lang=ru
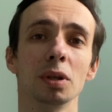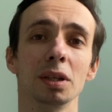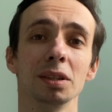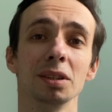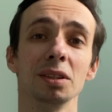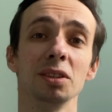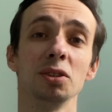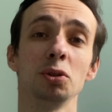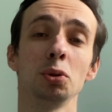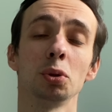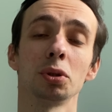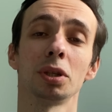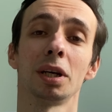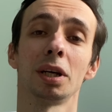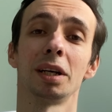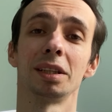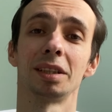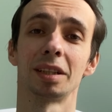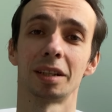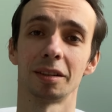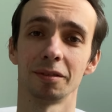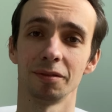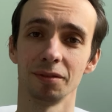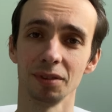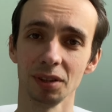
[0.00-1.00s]
идет
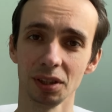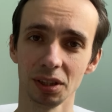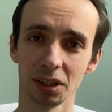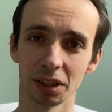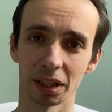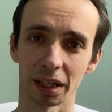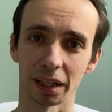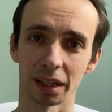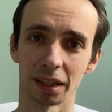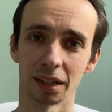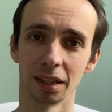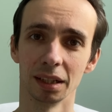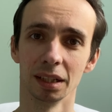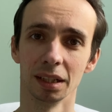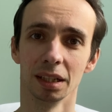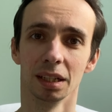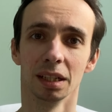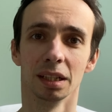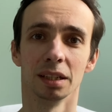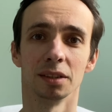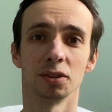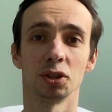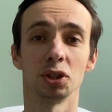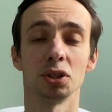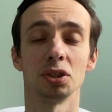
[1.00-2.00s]
атрофия
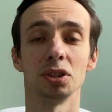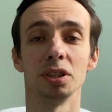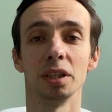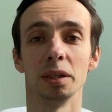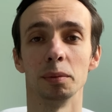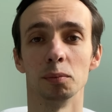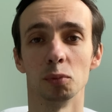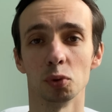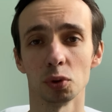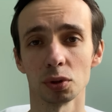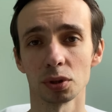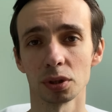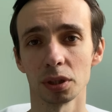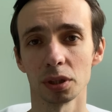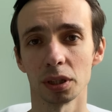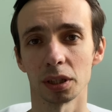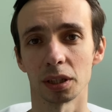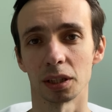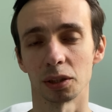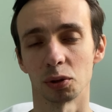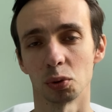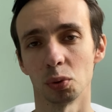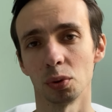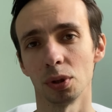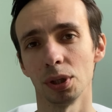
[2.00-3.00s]
частей мозга,
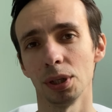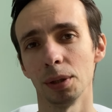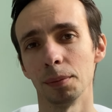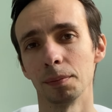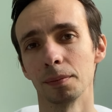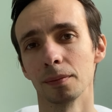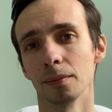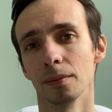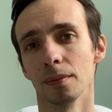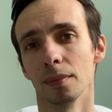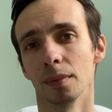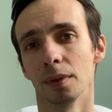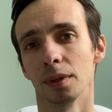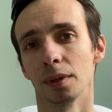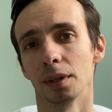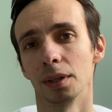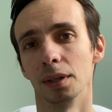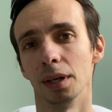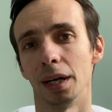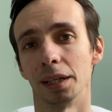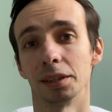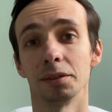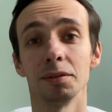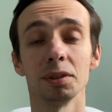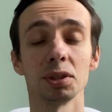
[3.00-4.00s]
которые
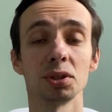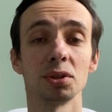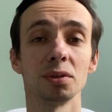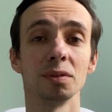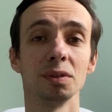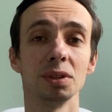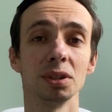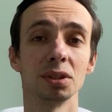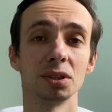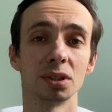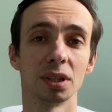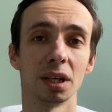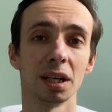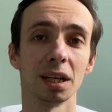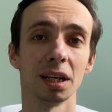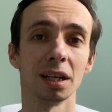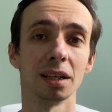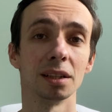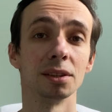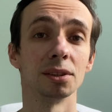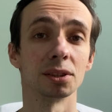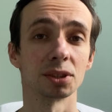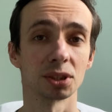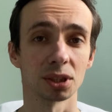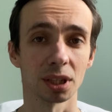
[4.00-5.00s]
ответственны за
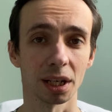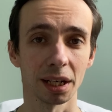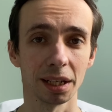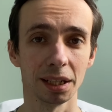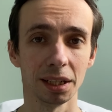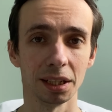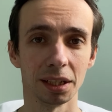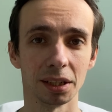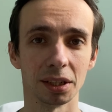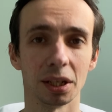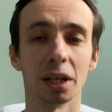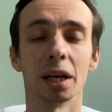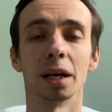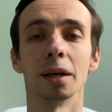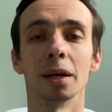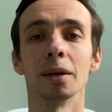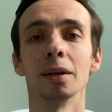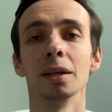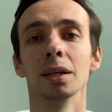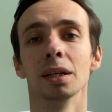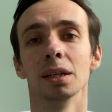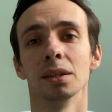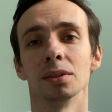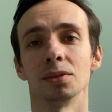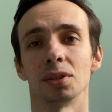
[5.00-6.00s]
настроение.
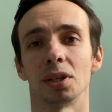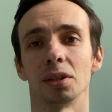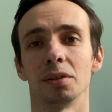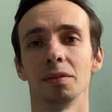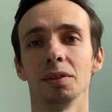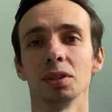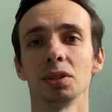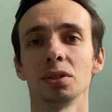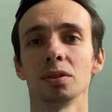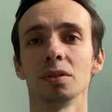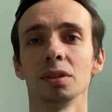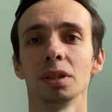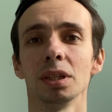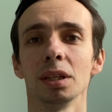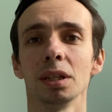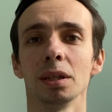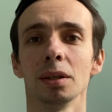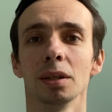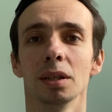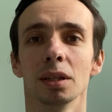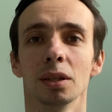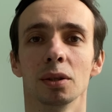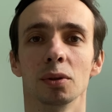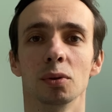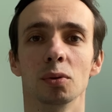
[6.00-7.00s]
Соответственно,
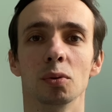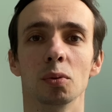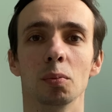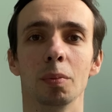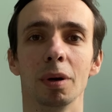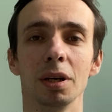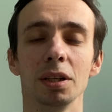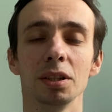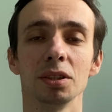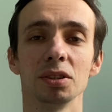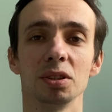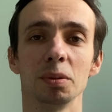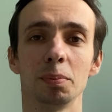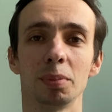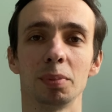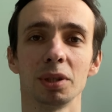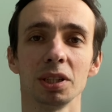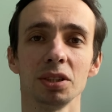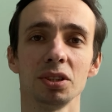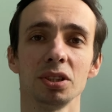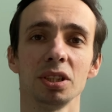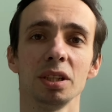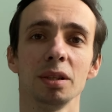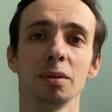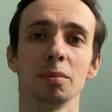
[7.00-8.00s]
у больных
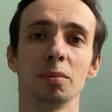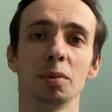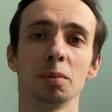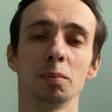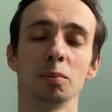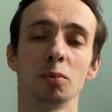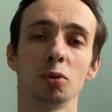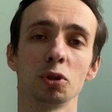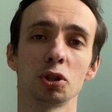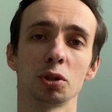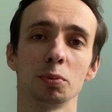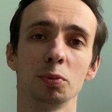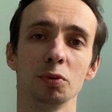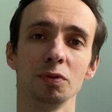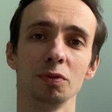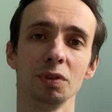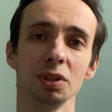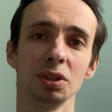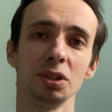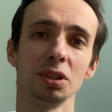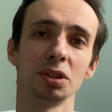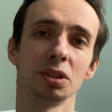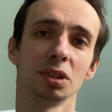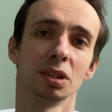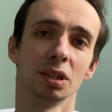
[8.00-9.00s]
депрессией мы можем
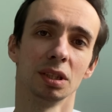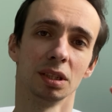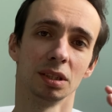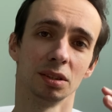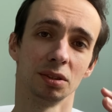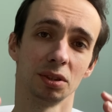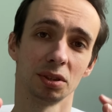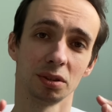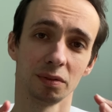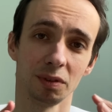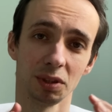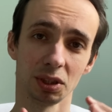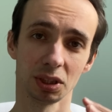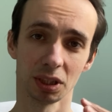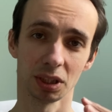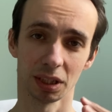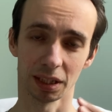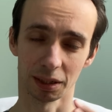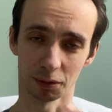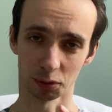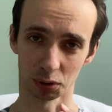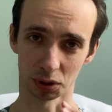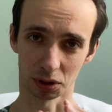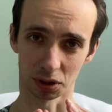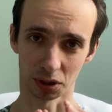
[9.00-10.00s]
увидеть
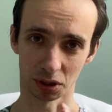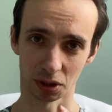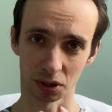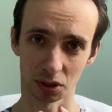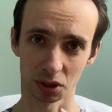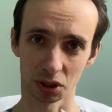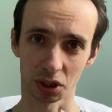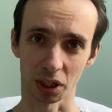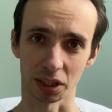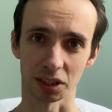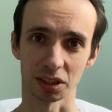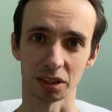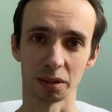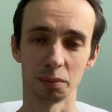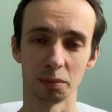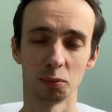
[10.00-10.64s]
действительно вот эти части